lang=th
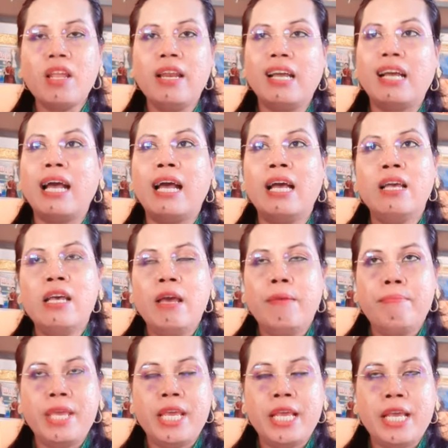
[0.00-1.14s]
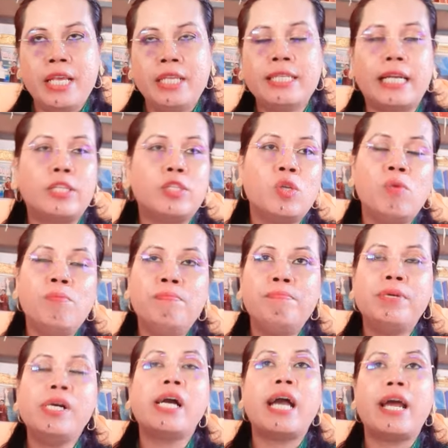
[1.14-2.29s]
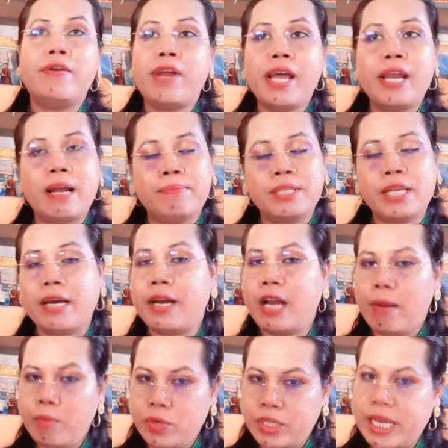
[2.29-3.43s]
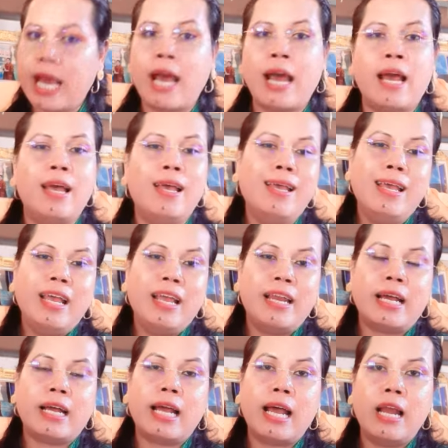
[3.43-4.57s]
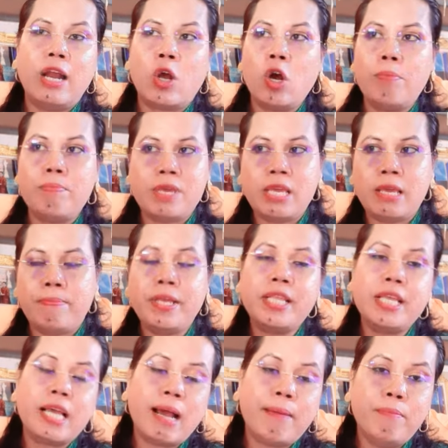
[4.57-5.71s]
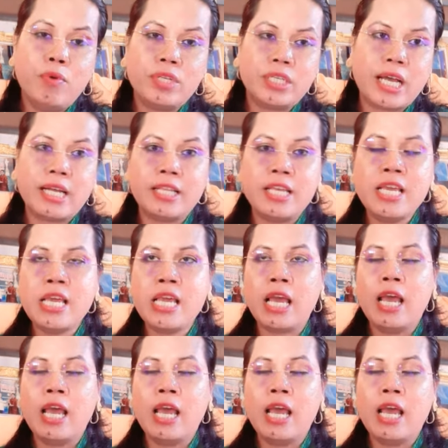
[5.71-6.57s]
นะคะมีจัดซุ้มเพื่อการไร่รำสักการะบูชา นะคะ แล้วก็มีพิธีกรรมบูชาที่